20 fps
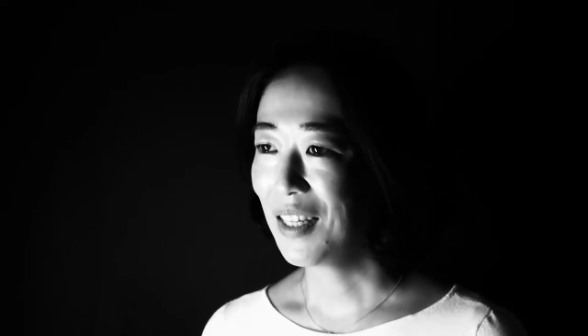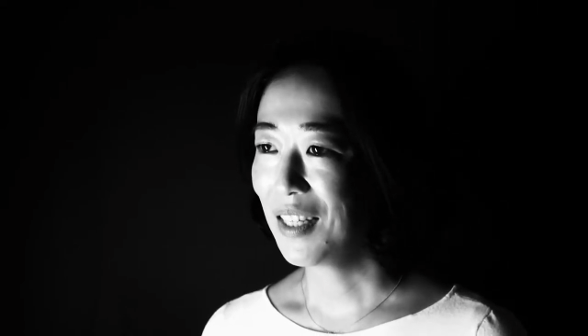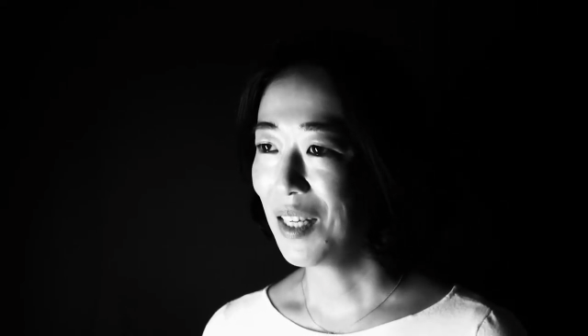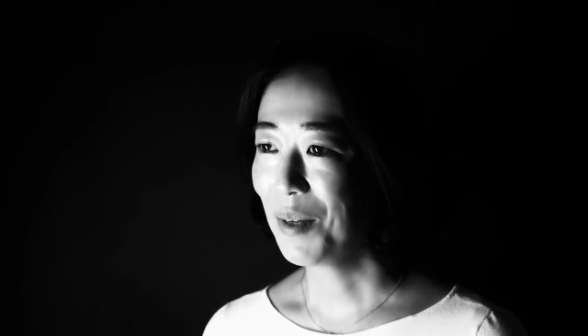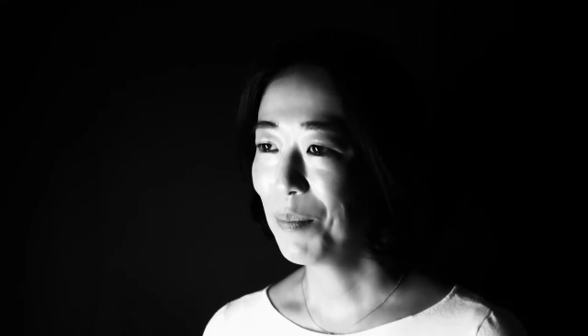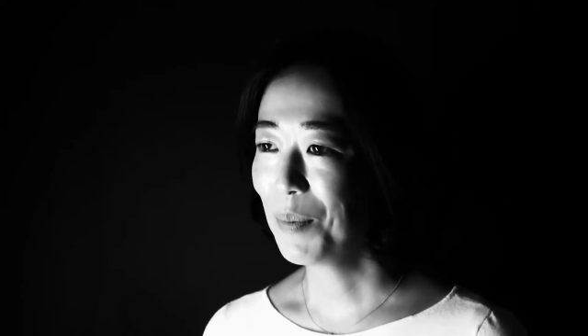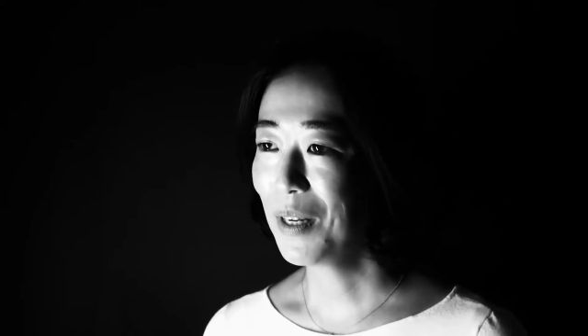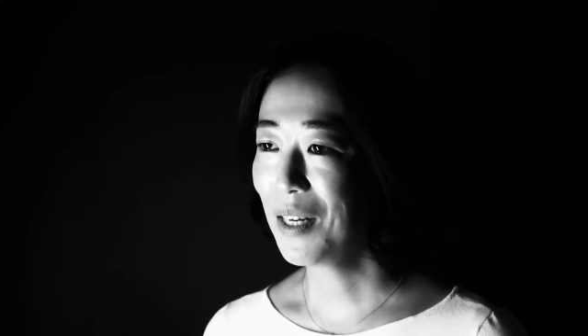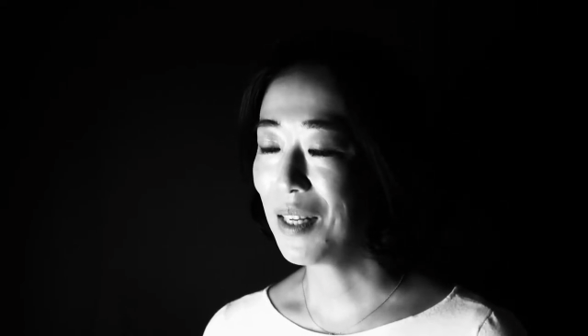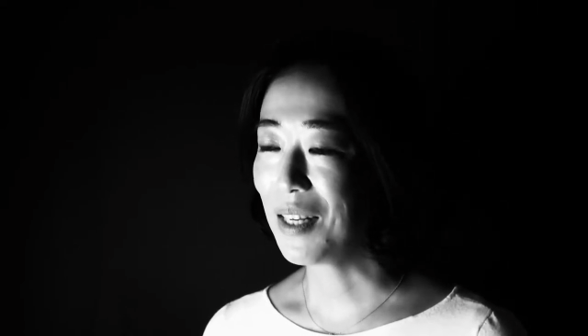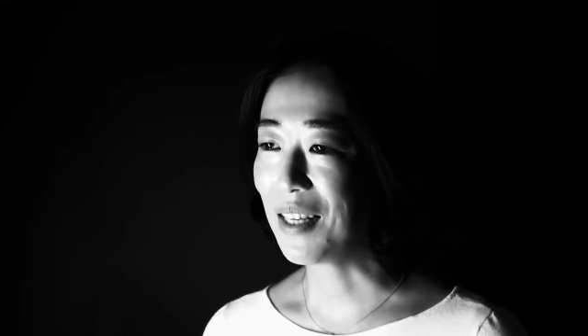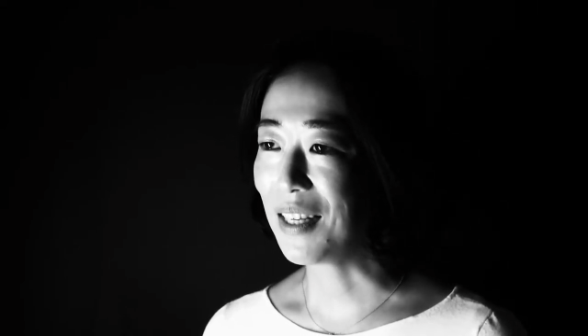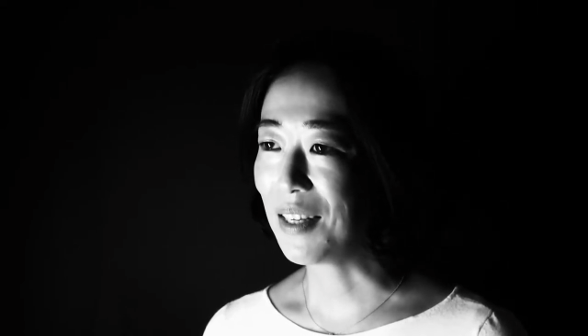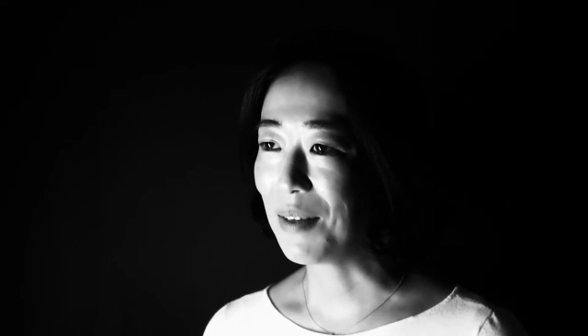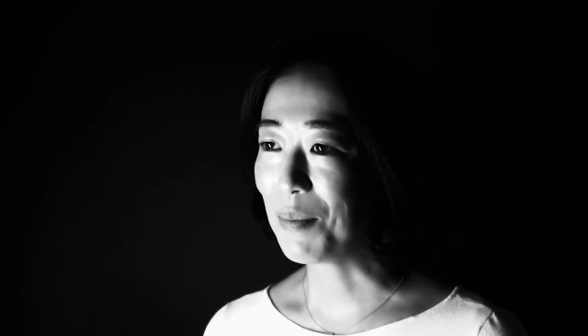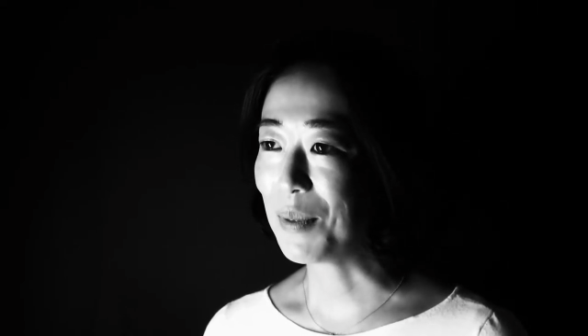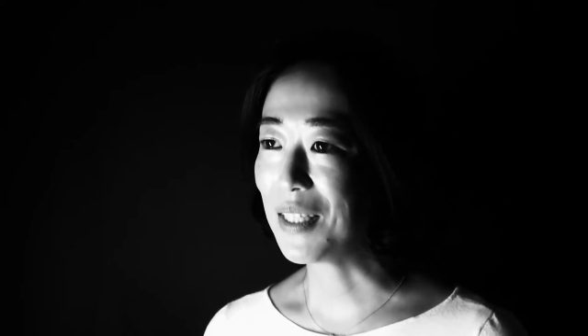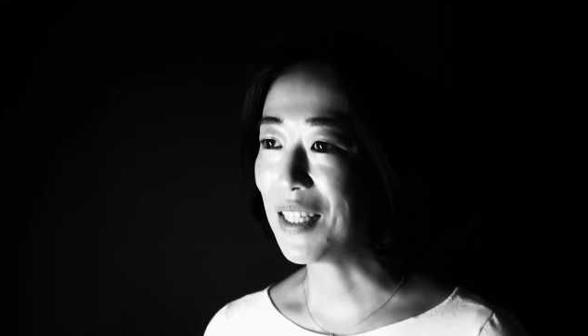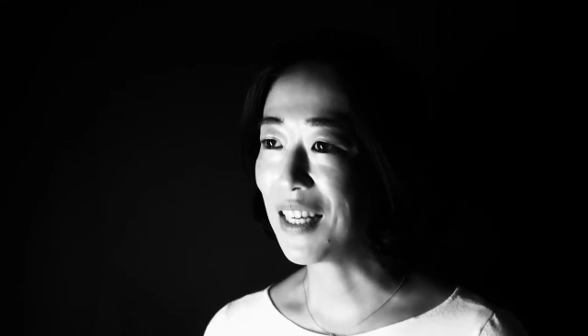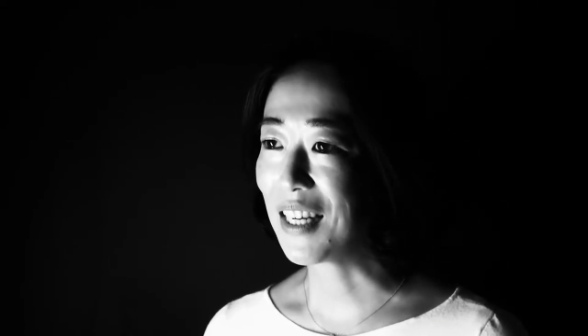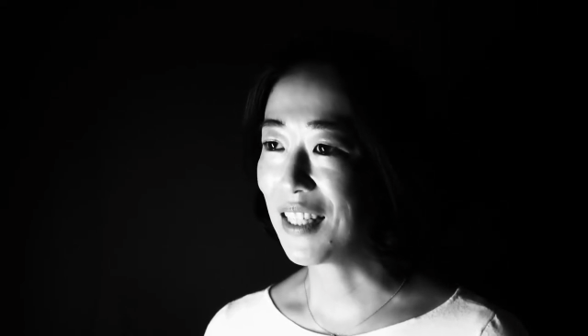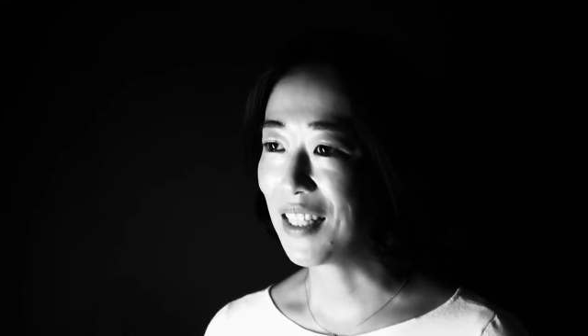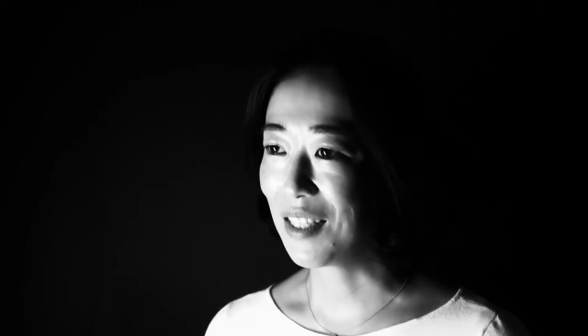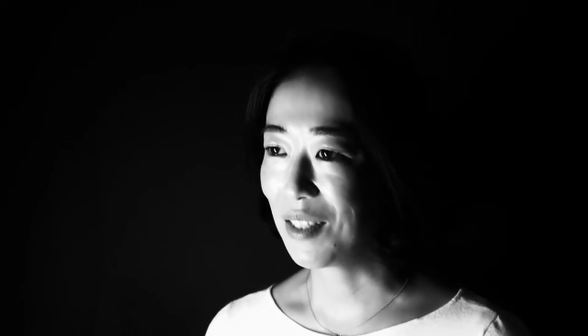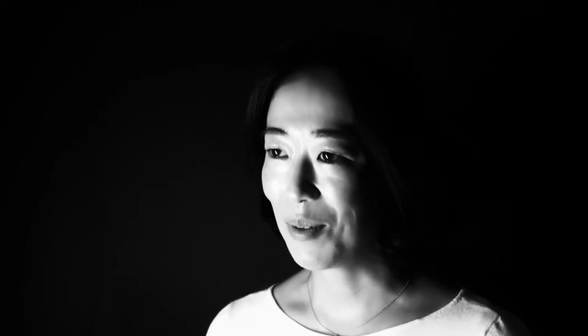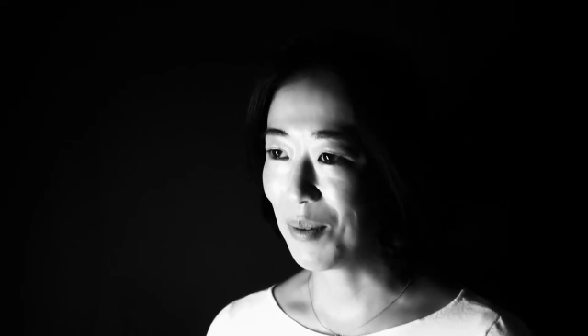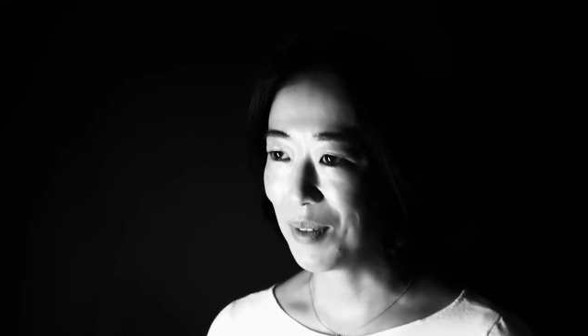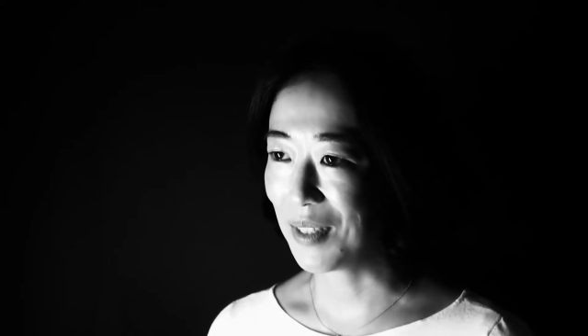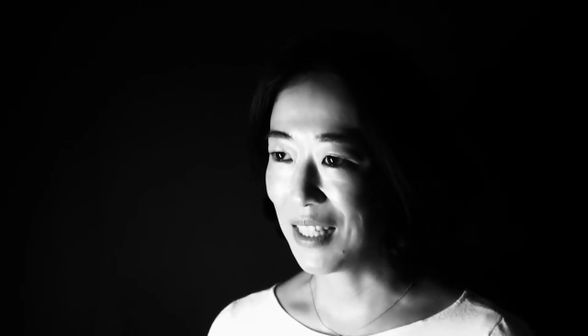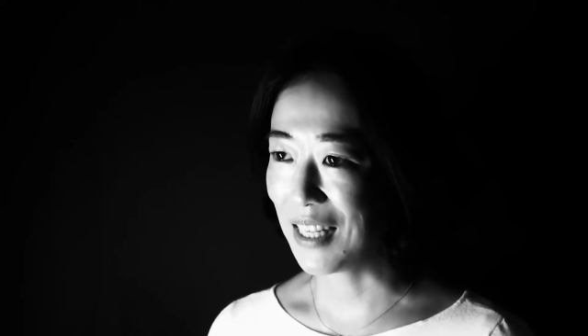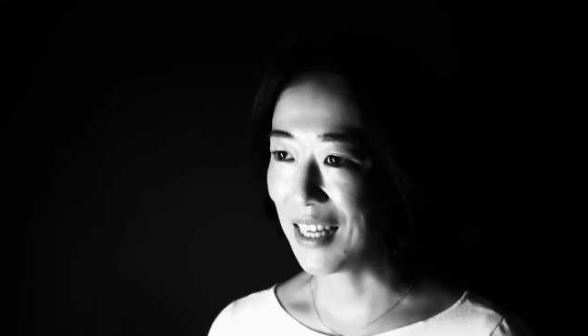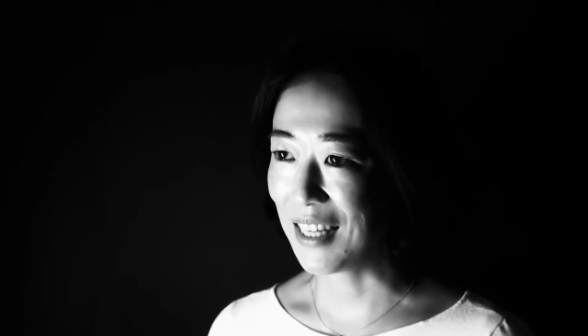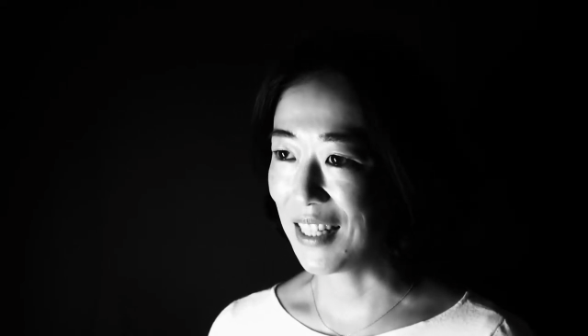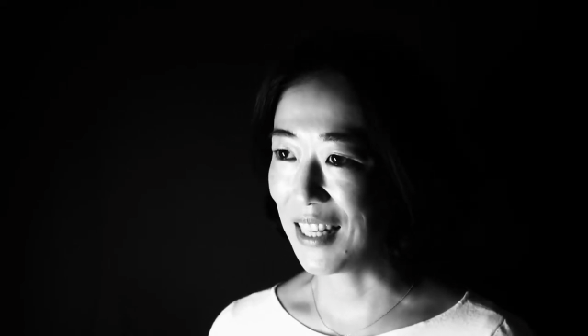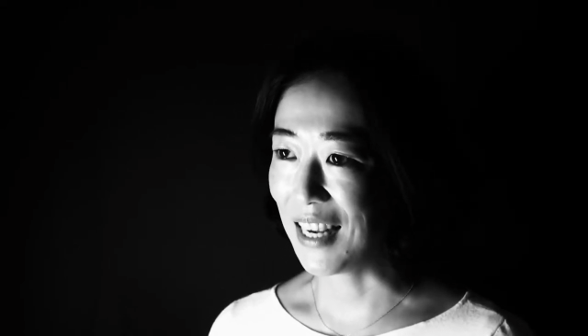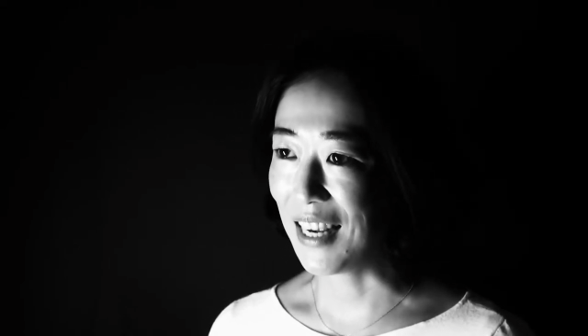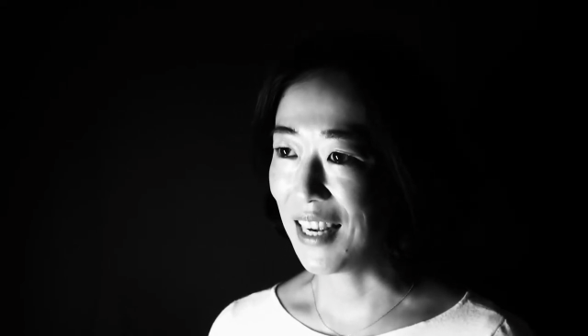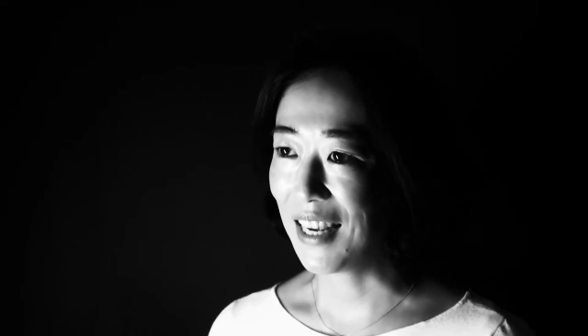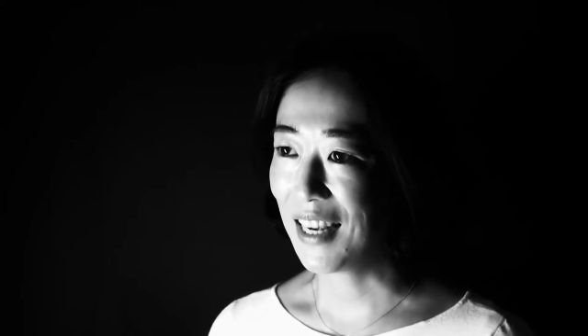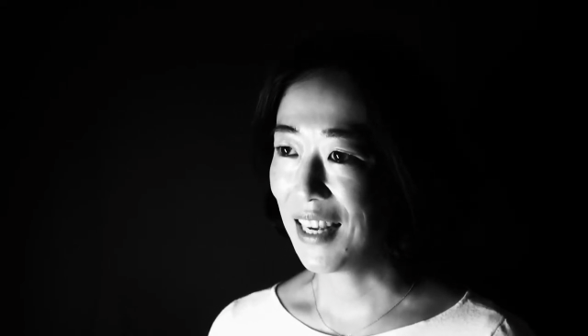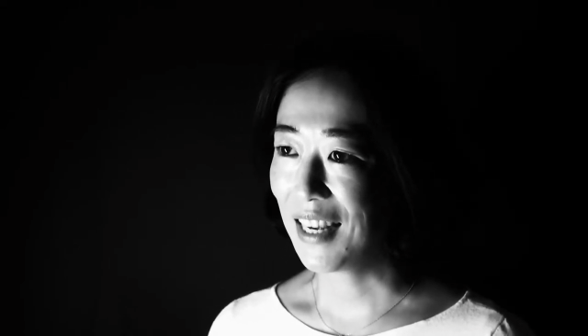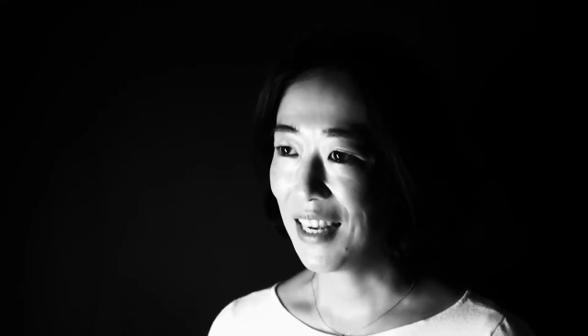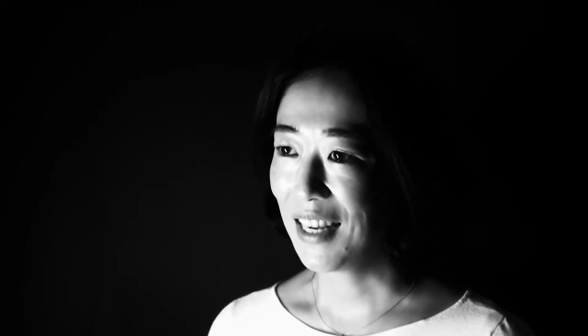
やっぱり身近な存在で、